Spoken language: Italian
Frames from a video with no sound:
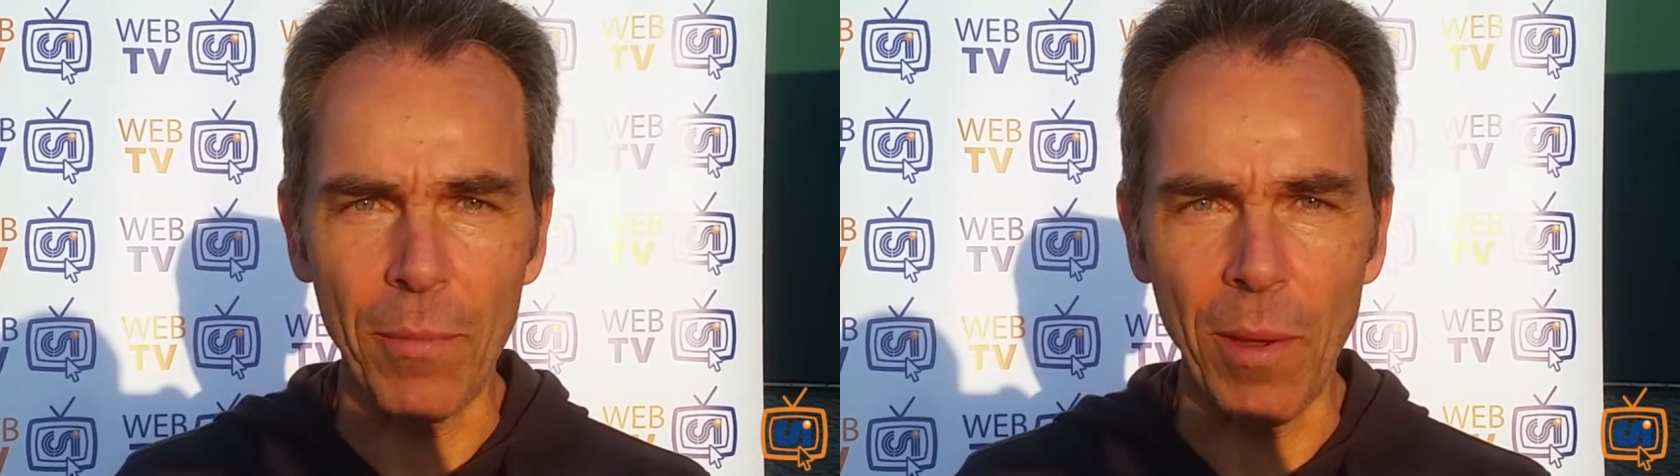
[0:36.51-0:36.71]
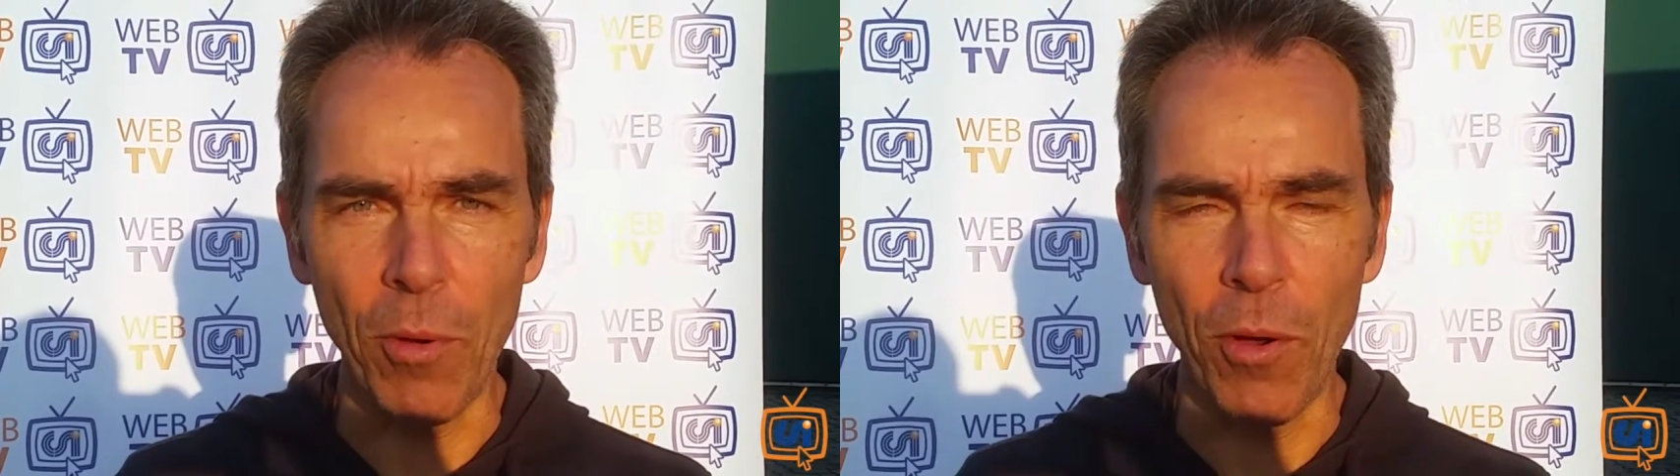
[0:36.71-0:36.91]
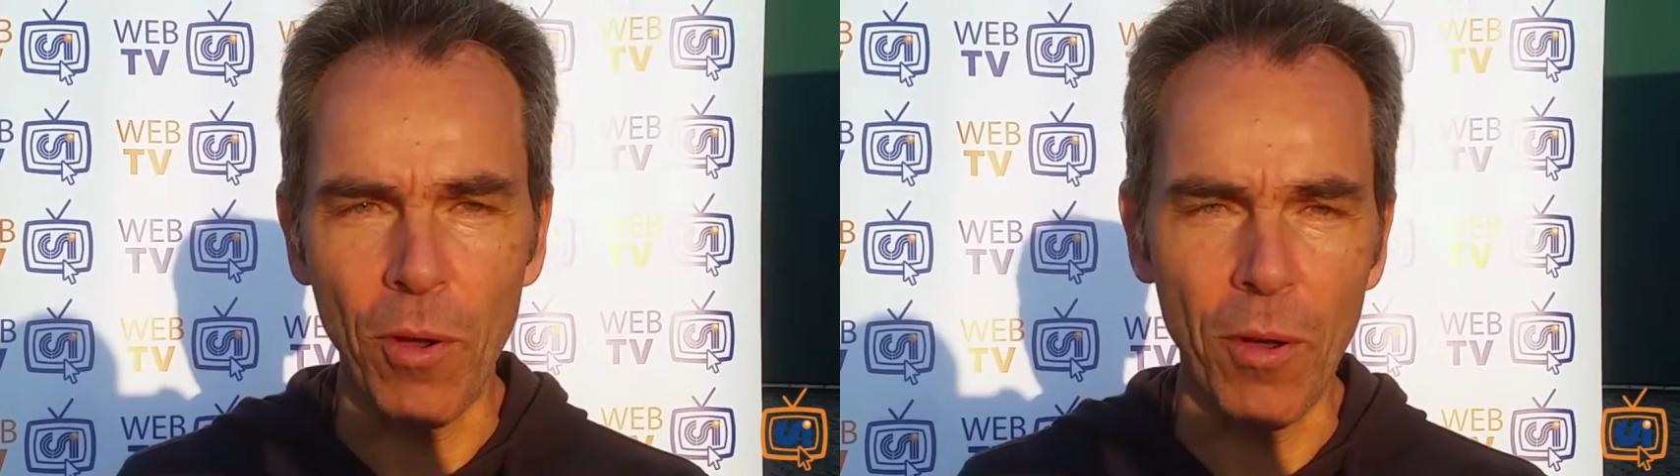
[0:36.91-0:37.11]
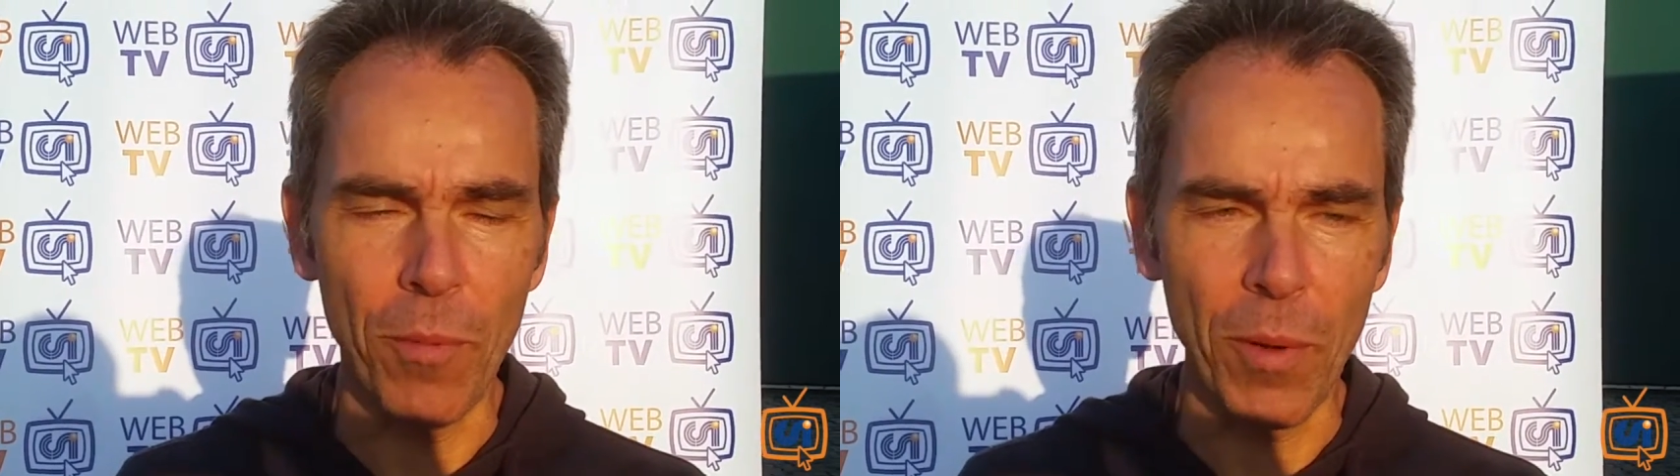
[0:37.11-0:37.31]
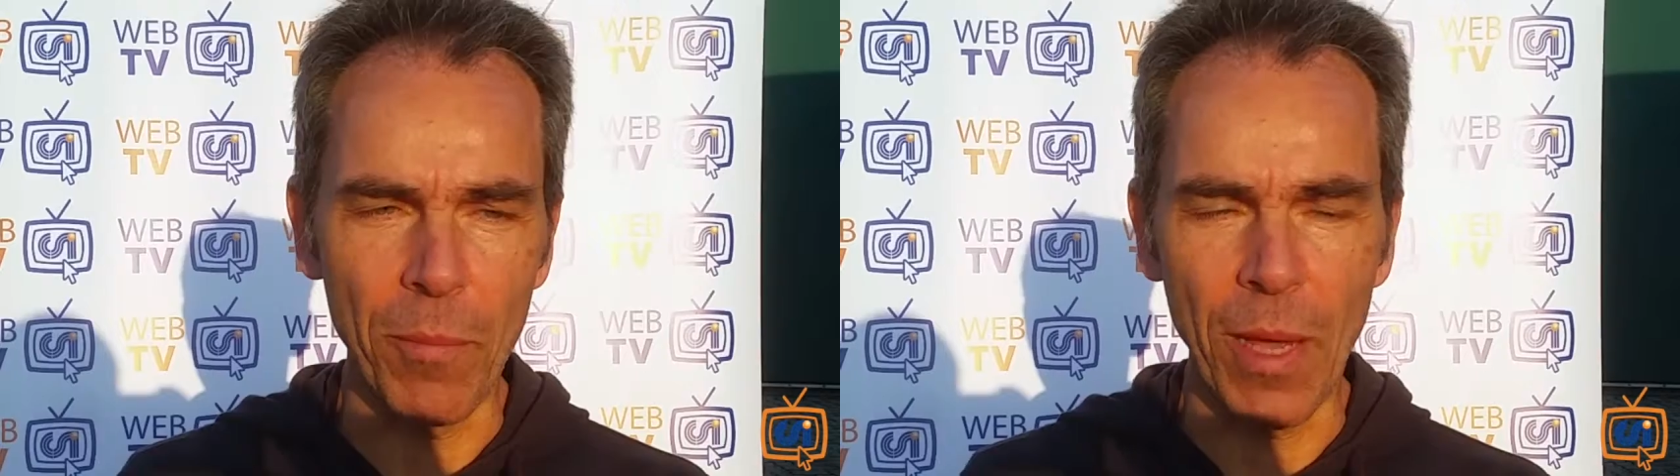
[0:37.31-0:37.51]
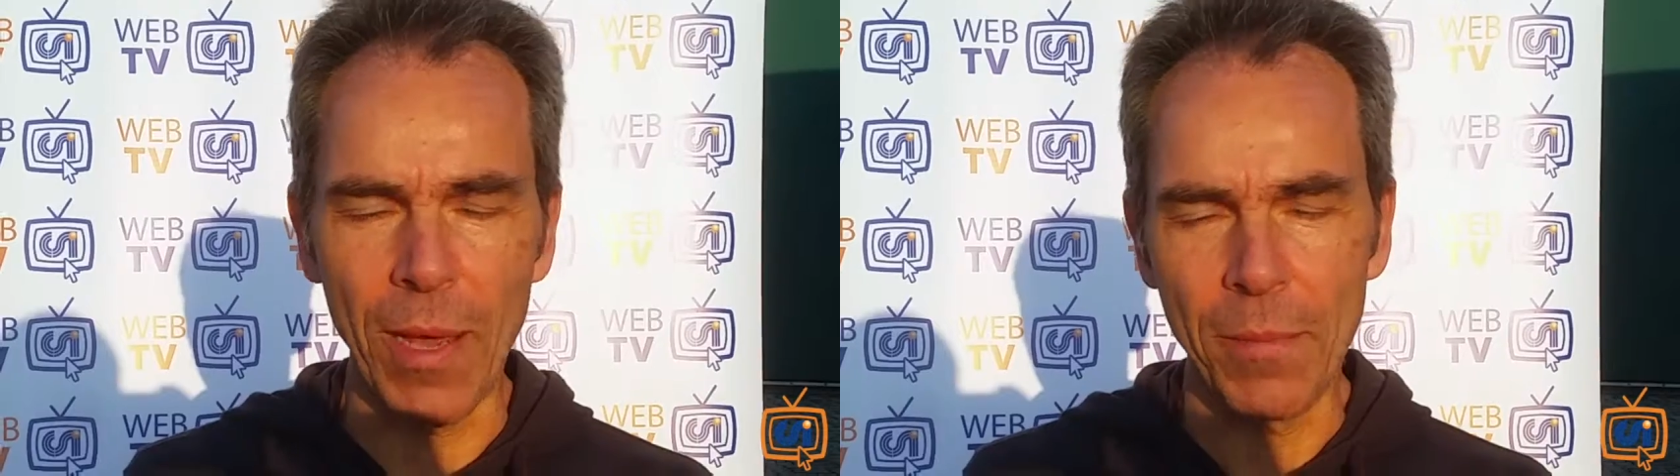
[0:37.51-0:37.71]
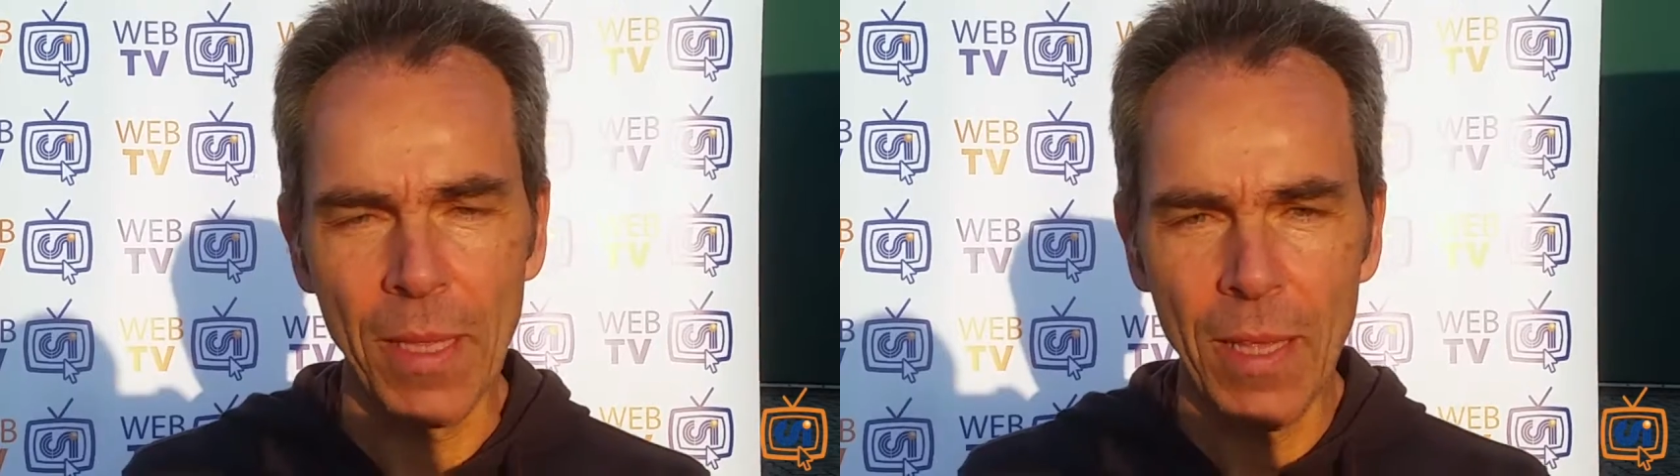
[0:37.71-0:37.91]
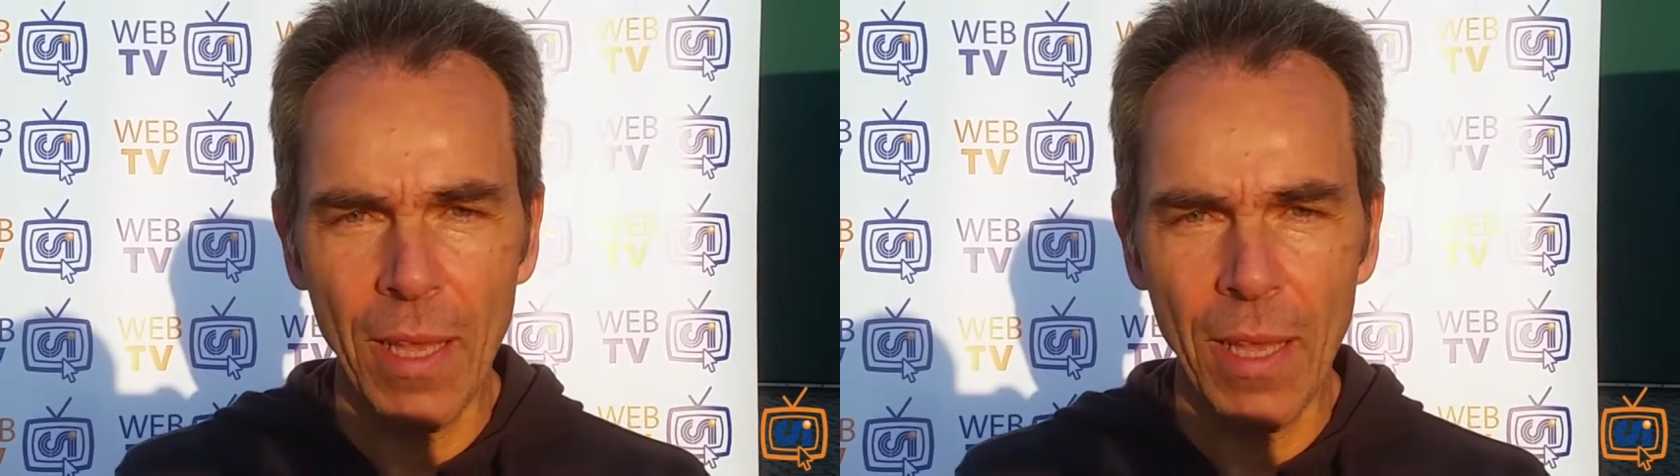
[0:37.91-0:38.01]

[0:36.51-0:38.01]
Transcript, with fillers: abbiamo, prima